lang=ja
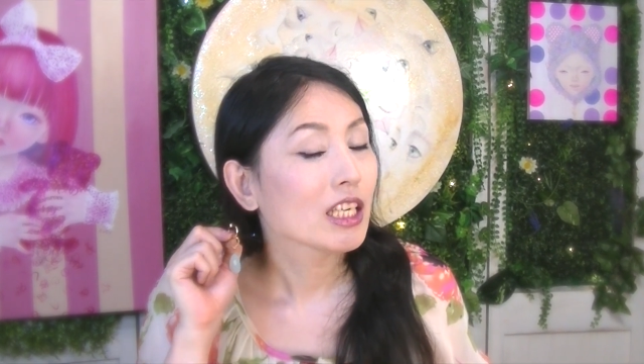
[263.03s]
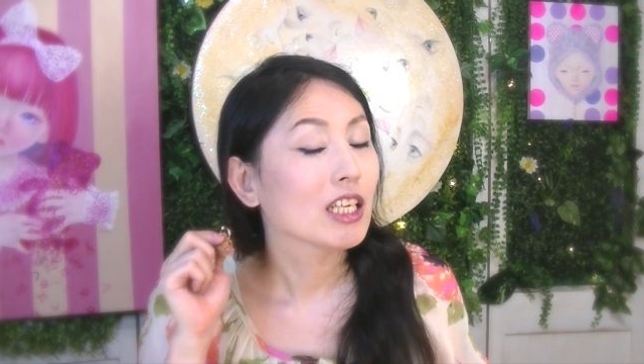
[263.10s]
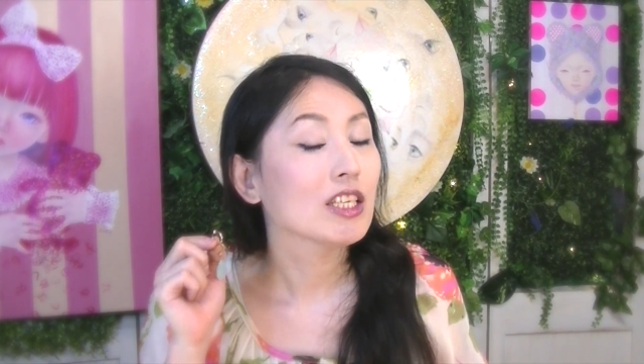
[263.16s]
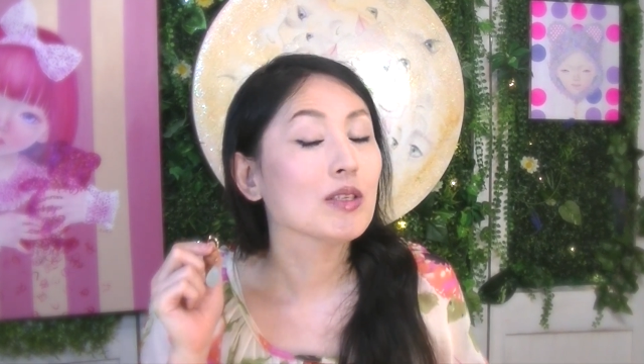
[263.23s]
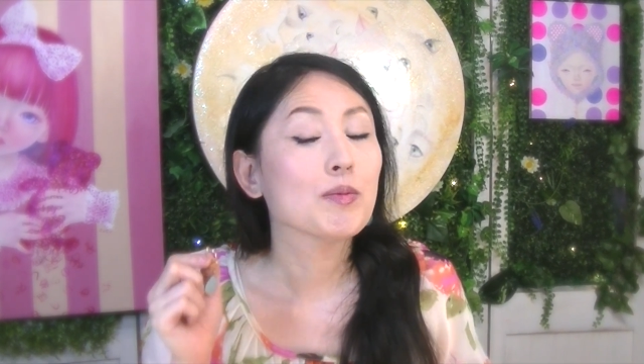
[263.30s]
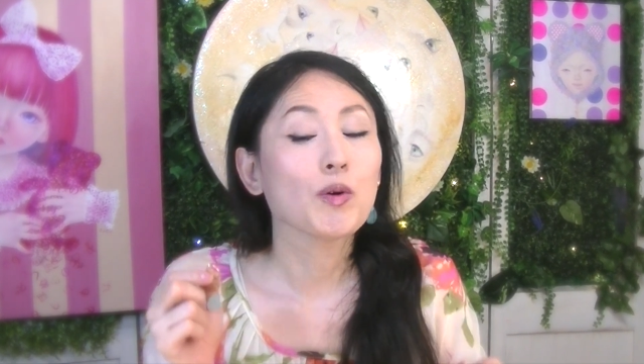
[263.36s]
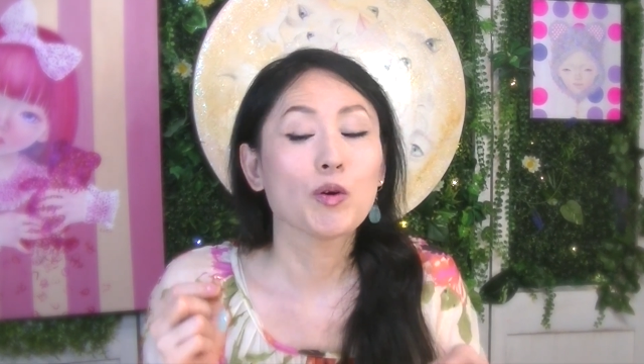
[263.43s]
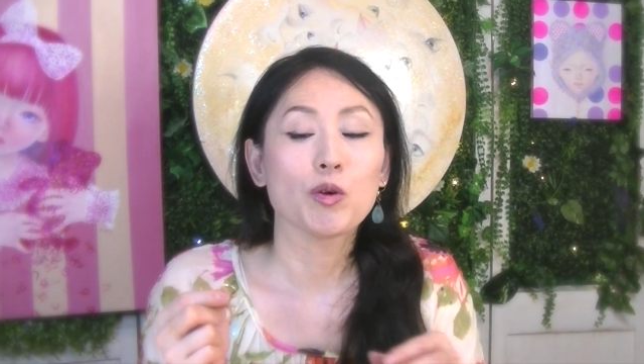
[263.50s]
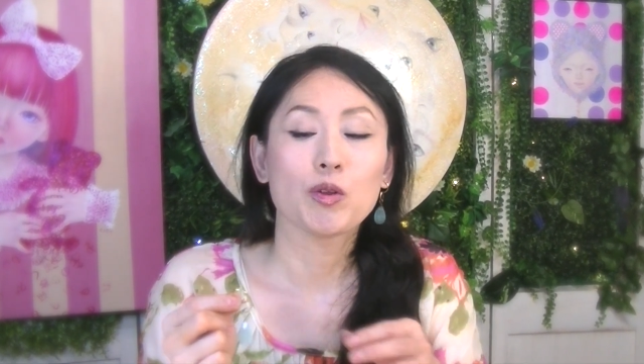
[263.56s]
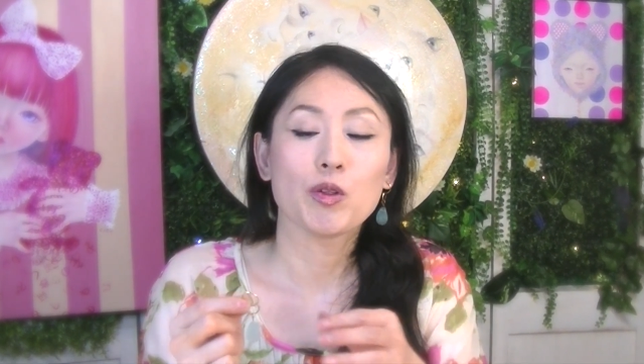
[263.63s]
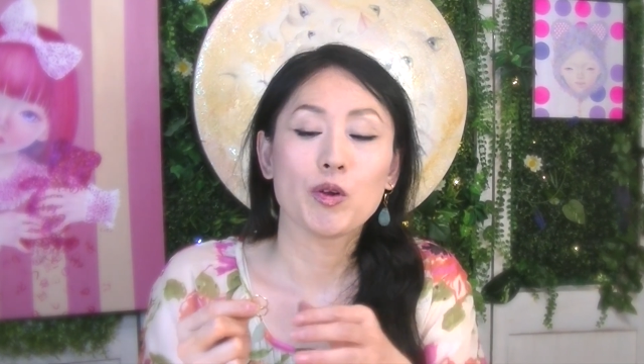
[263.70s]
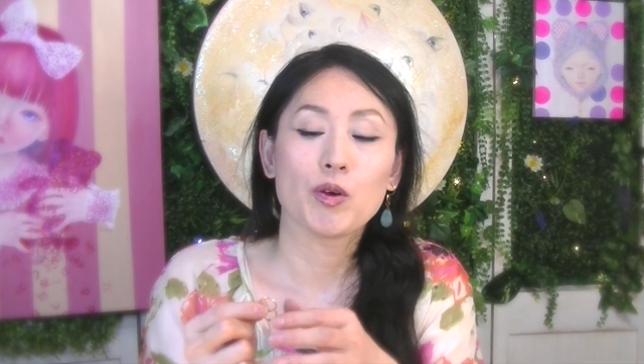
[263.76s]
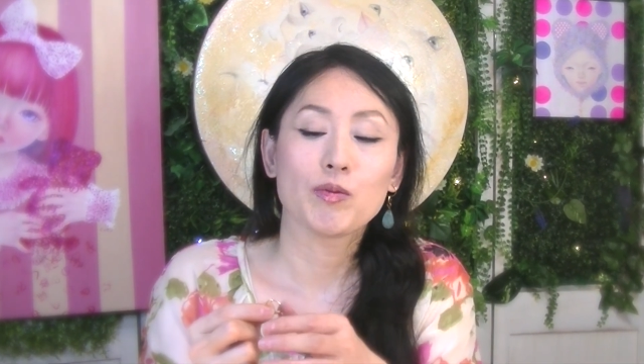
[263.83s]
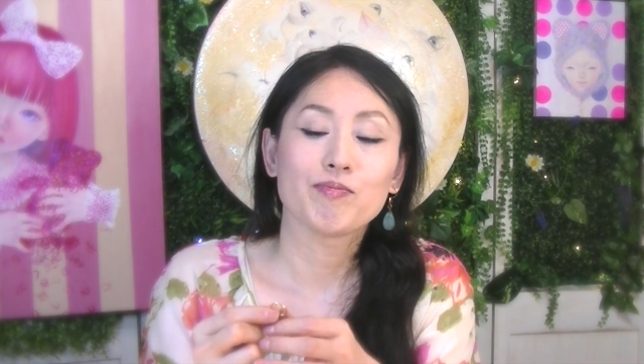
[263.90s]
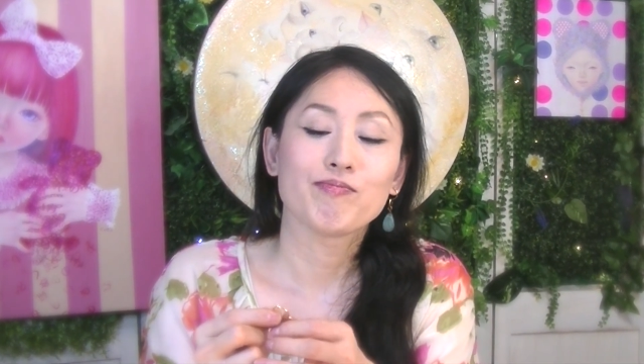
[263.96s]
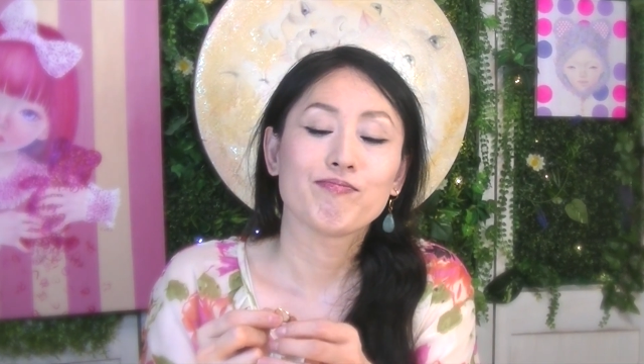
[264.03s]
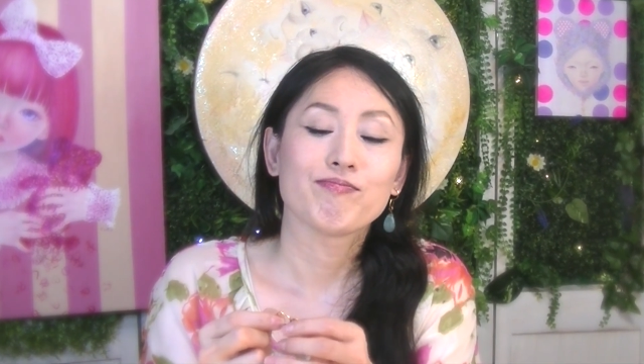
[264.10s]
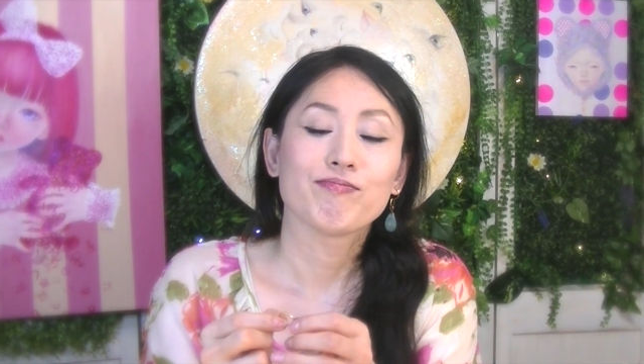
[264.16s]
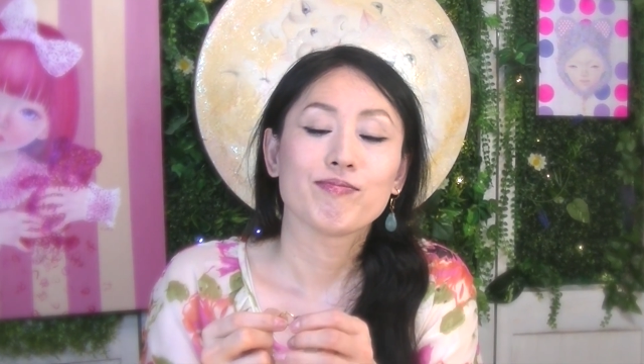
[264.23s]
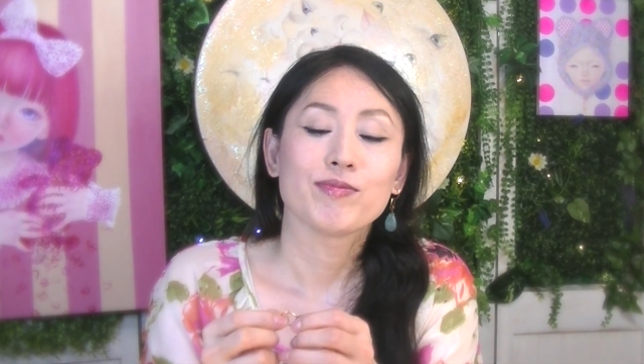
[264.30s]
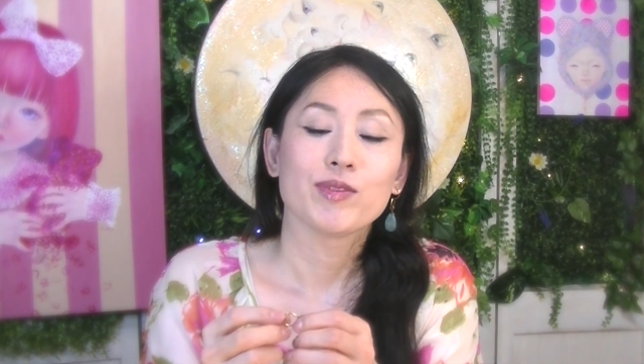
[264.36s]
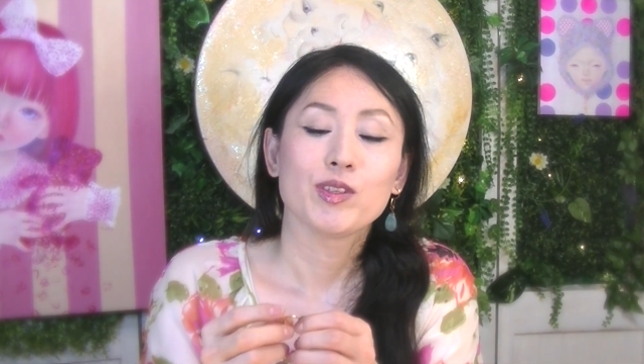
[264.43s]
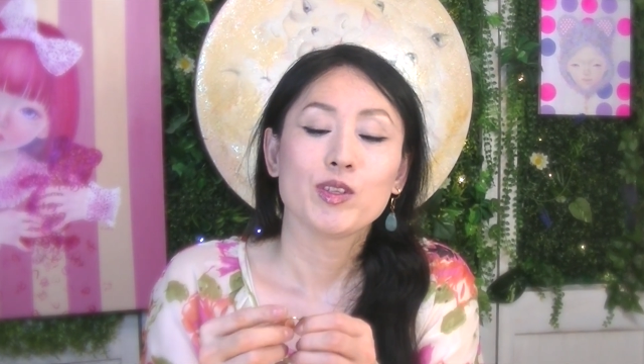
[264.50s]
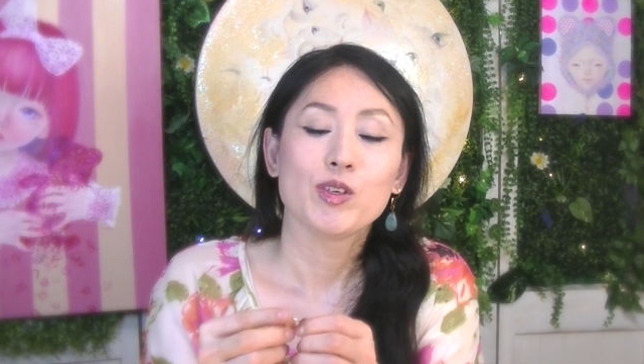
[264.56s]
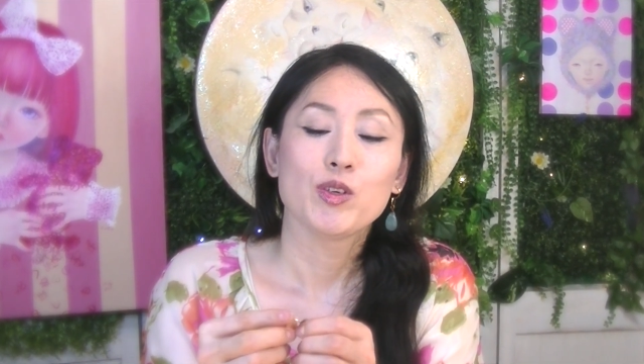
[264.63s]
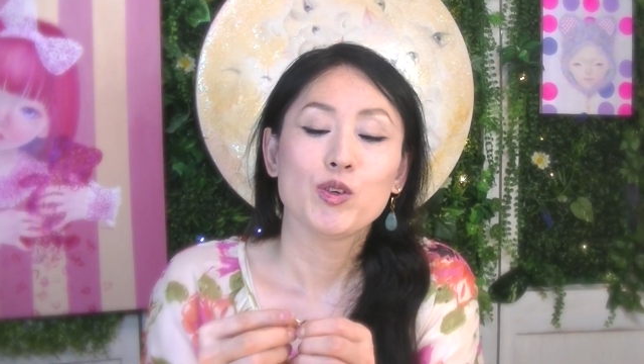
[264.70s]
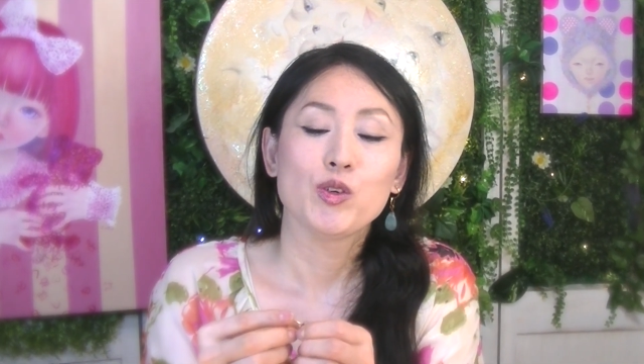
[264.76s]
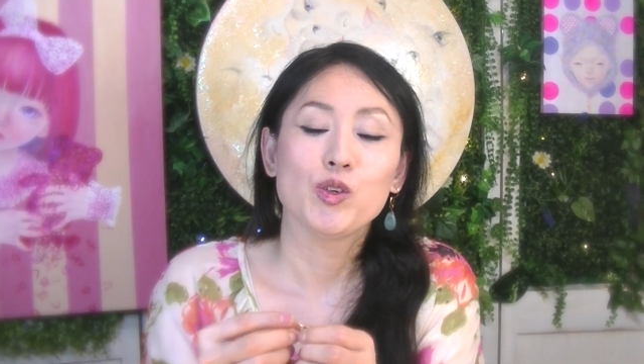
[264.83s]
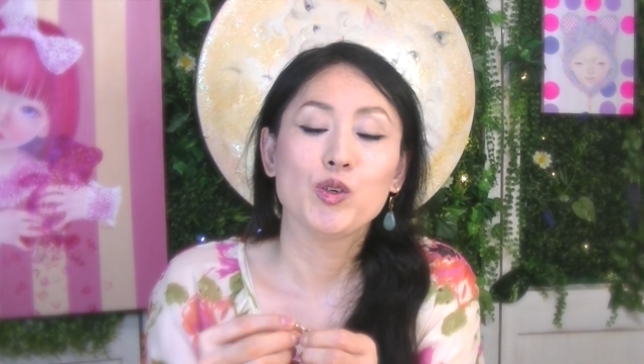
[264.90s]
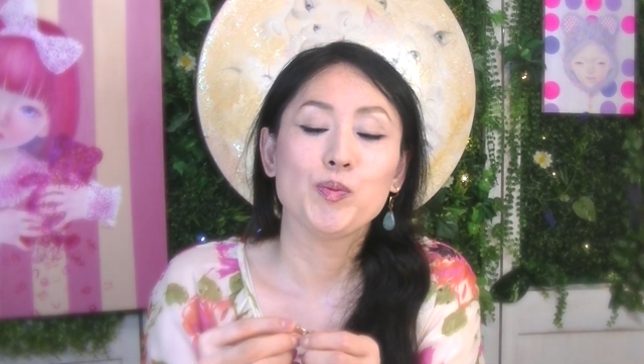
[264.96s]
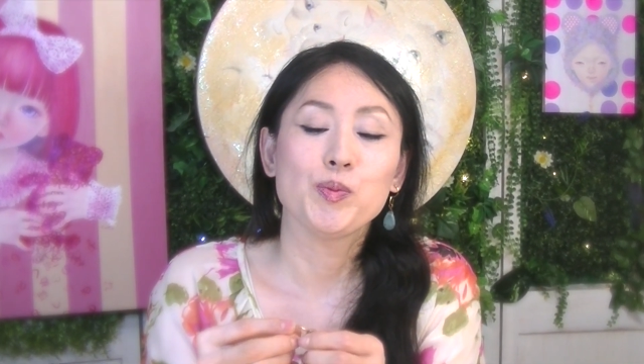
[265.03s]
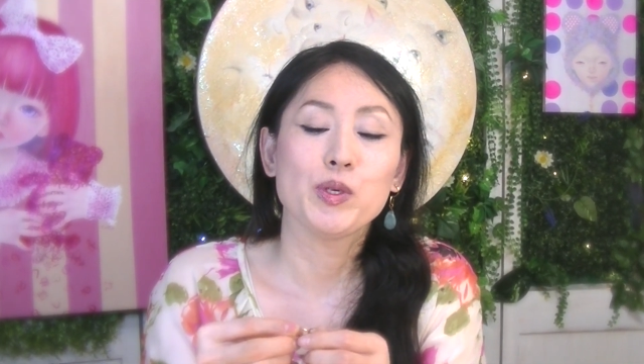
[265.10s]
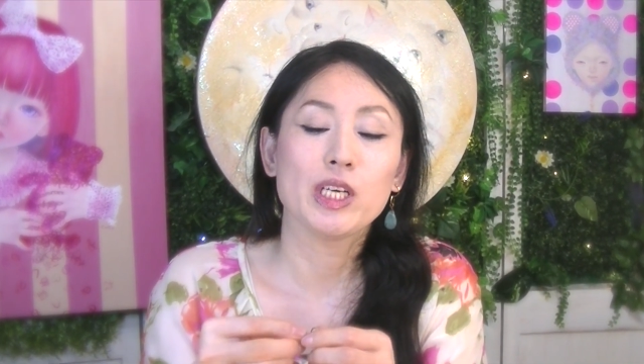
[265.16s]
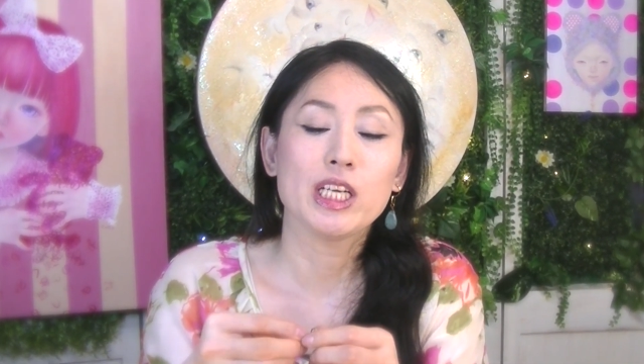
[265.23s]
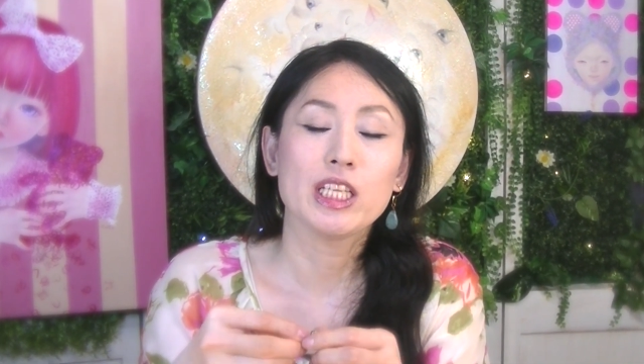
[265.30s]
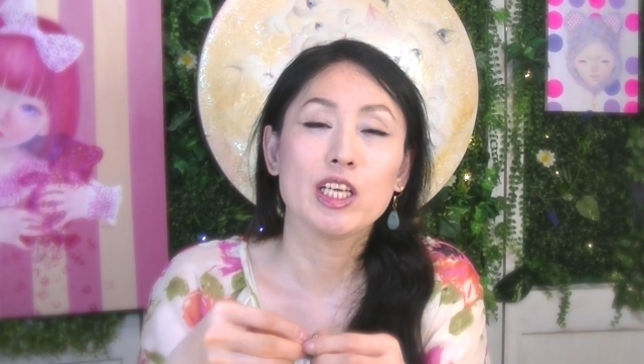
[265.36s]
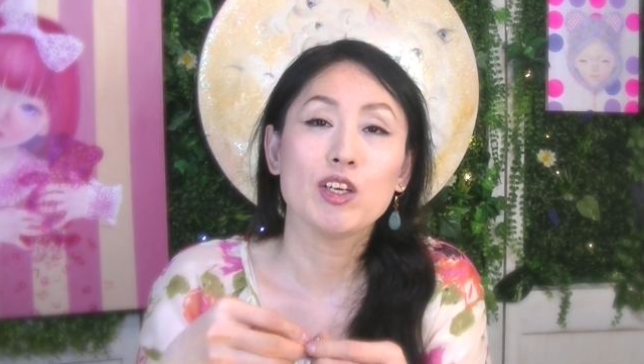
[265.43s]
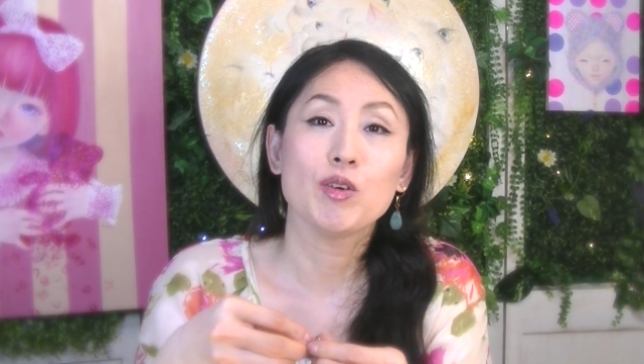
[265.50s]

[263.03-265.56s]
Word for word: いつもこのフープ型